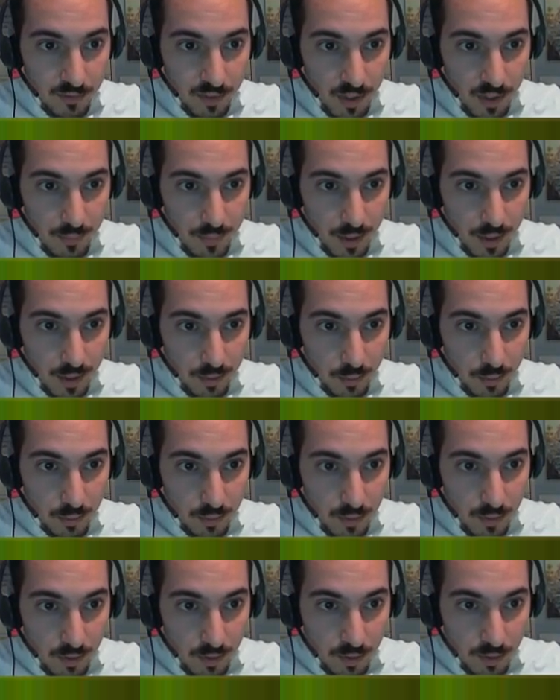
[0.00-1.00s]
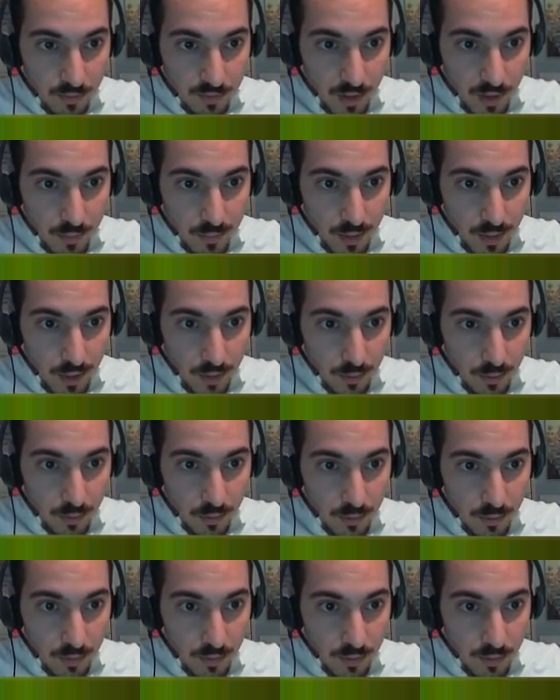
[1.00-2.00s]
Fai piano. Fai
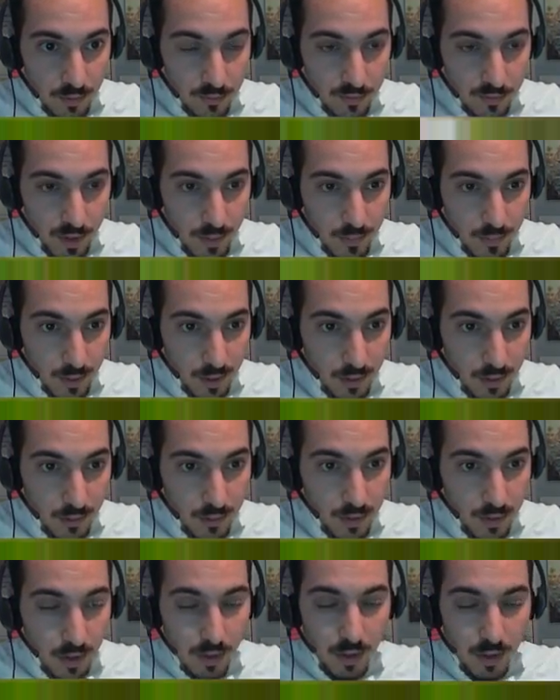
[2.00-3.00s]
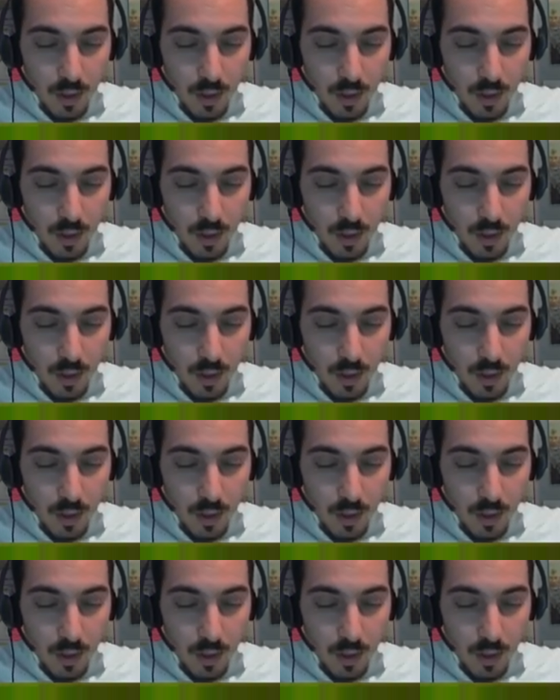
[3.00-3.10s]
piano. Fai piano.